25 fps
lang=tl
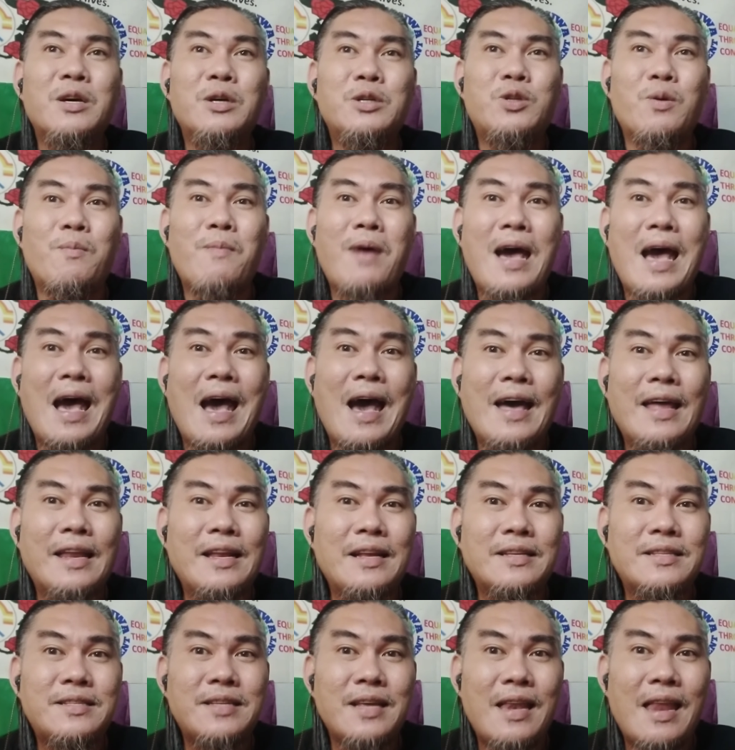so
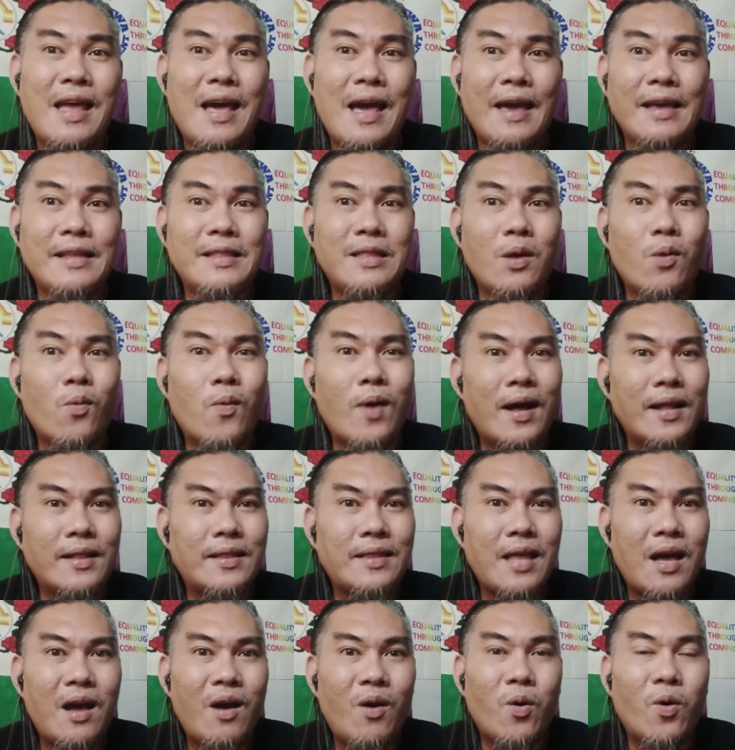maaring sila ay
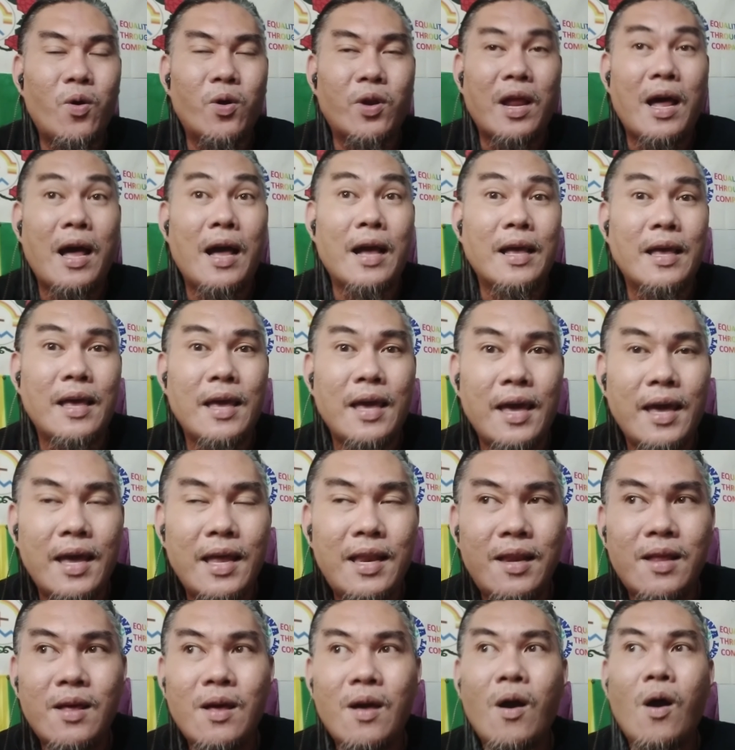diwata or
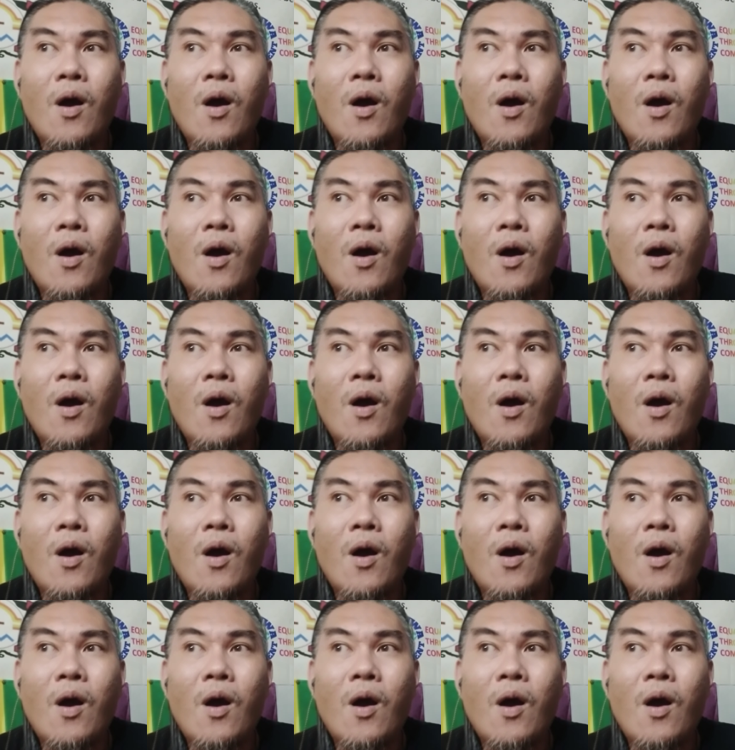anghel,